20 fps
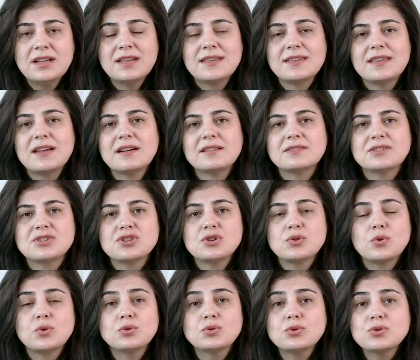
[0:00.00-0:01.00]

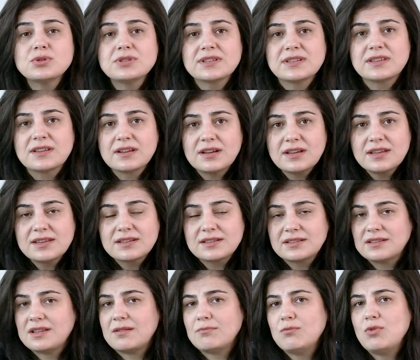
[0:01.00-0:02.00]
yaklaşık 30 dakika
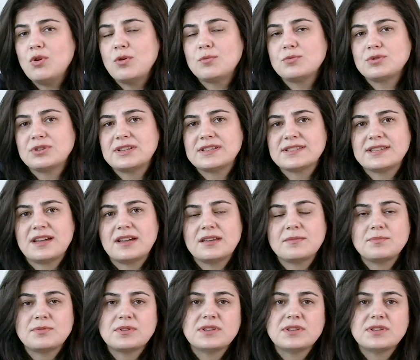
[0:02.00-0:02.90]
yarılanma ömrüne sahip.